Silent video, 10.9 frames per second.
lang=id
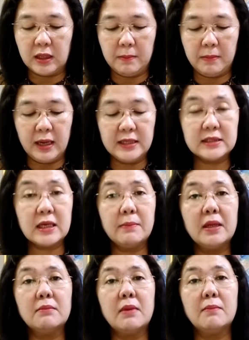kembali
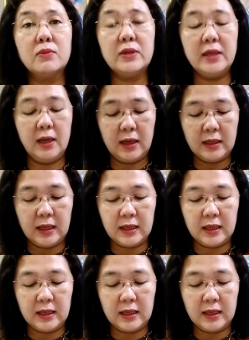sambil memuliakan